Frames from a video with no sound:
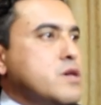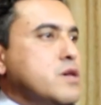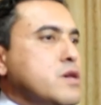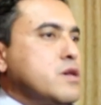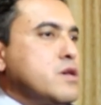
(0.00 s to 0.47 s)

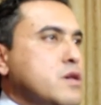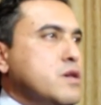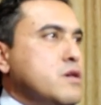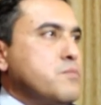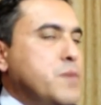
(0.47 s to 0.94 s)

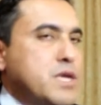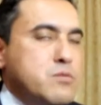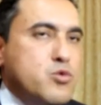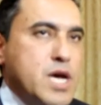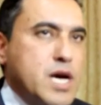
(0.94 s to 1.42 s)
أه بعد
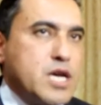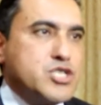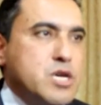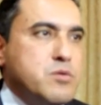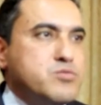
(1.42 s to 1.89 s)

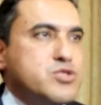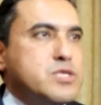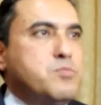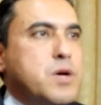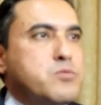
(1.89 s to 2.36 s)
المناقشة ما مش
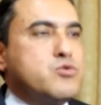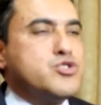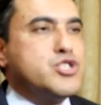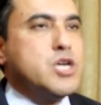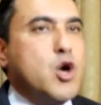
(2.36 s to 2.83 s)
تبعم كل
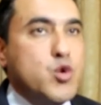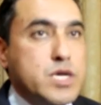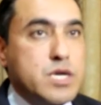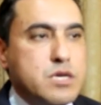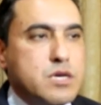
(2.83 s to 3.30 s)
شيء
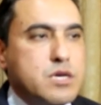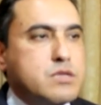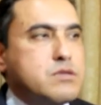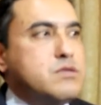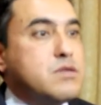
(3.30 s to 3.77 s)
أولا
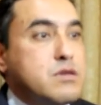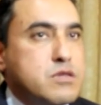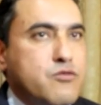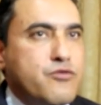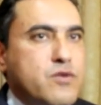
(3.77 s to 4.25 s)

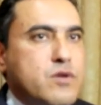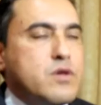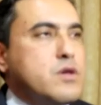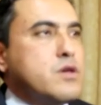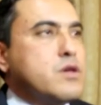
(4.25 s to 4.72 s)
نتأسف
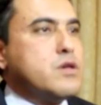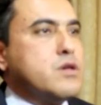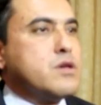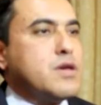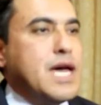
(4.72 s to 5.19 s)

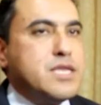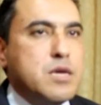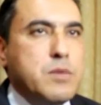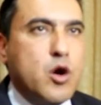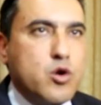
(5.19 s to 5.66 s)
آه،
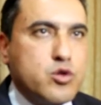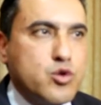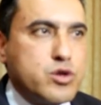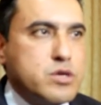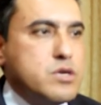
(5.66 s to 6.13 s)
عدم
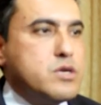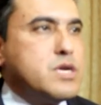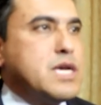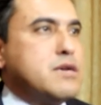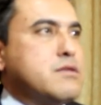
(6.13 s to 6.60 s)
الحضور
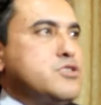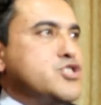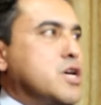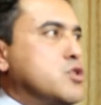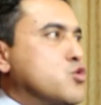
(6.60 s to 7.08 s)
من رئيس
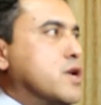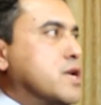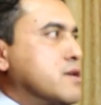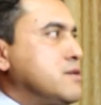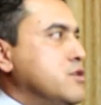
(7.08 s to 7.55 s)
الجهات
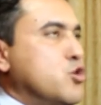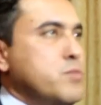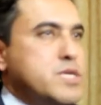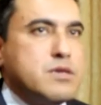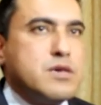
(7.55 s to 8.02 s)
والرأس اللي
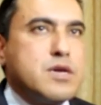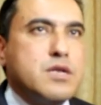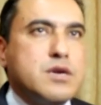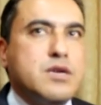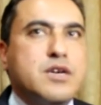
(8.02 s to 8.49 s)
تحوم ديال
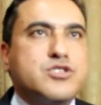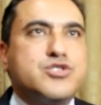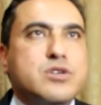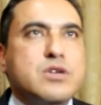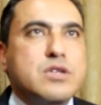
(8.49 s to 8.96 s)

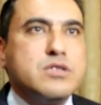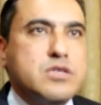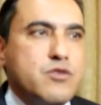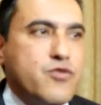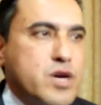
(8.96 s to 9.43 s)
غيناقش
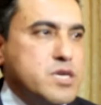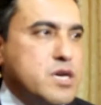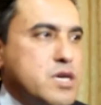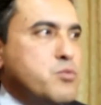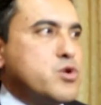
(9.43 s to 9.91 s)

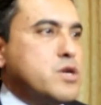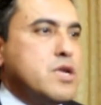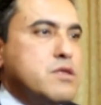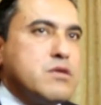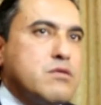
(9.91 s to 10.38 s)
اتفاقيه يا
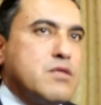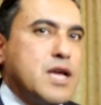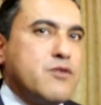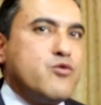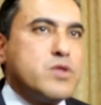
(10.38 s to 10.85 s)
بركي انت
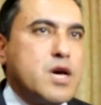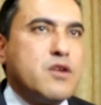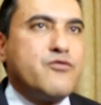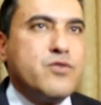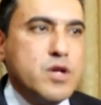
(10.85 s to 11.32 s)
تعرف
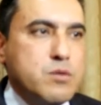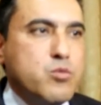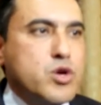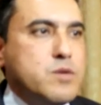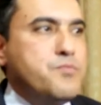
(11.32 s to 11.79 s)
وطرف
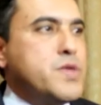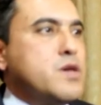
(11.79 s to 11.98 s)
مهم